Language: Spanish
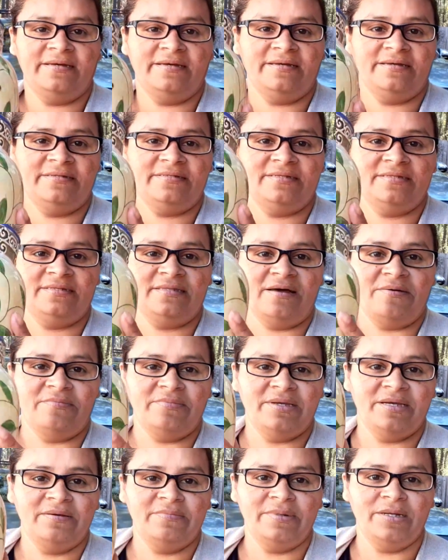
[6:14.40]
este
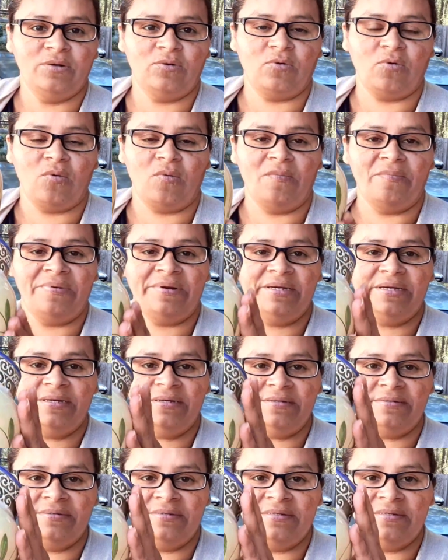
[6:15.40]
también me lo
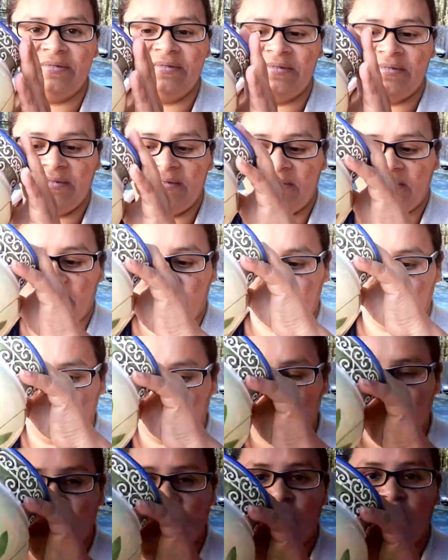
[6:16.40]
compré
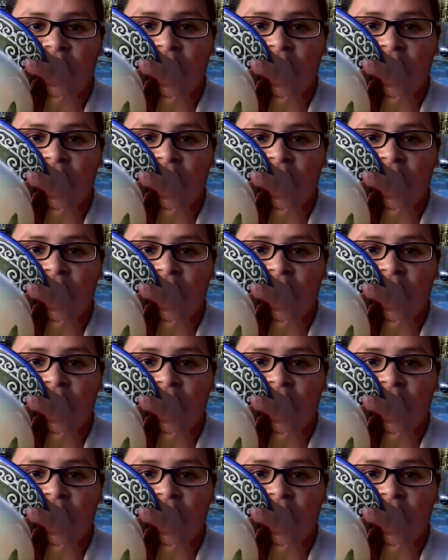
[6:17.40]
me lo